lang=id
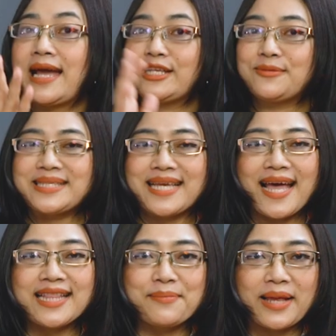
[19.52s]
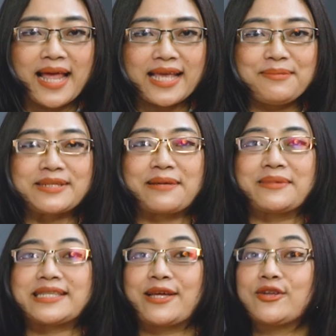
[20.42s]
Hai hey, Sobat Sehat, kembali lagi
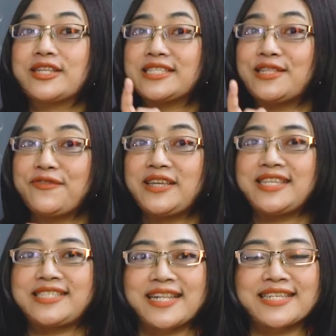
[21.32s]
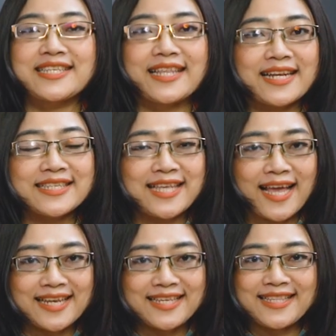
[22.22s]
bersama saya Dr. Silvi di channel kesehatan
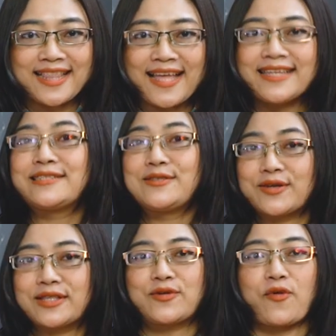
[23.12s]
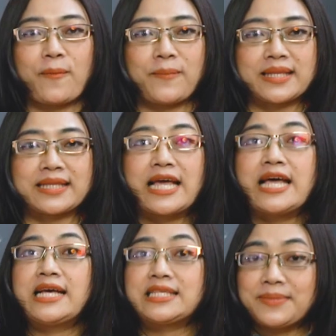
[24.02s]
kesayangan kita, Dokter 24.
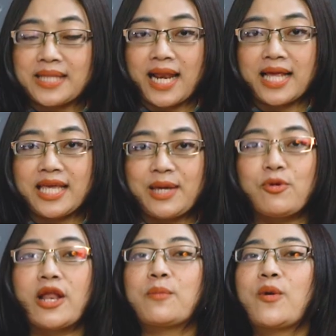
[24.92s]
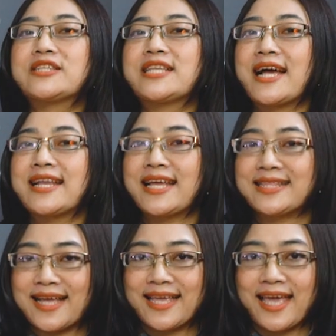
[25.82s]
Sebentar lagi bulan puasa akan
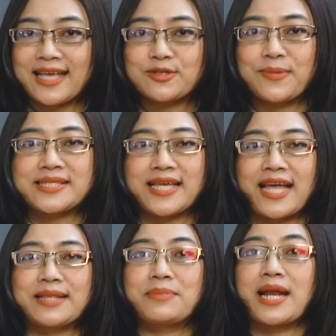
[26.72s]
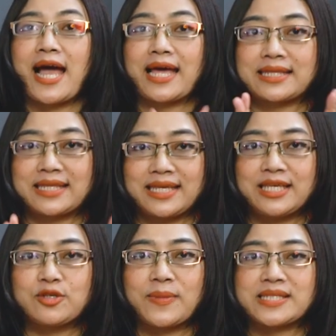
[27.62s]
datang ya Sobat Sehat,
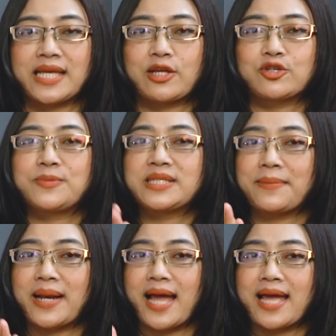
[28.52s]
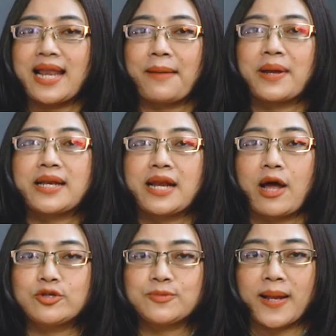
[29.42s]
berarti Sobat Sehat harus bisa menahan lapar dan
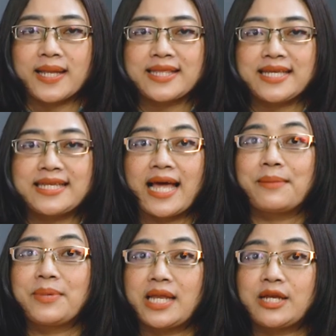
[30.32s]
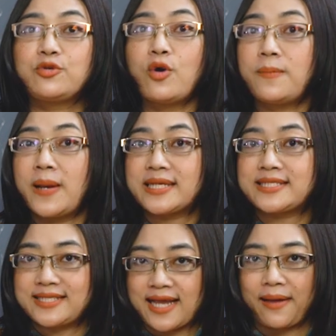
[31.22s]
haus paling tidak lebih dari
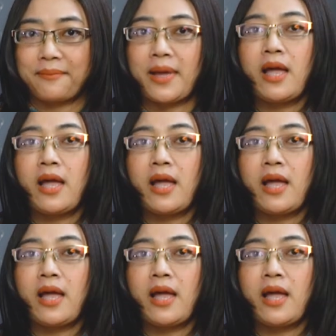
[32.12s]
12 jam.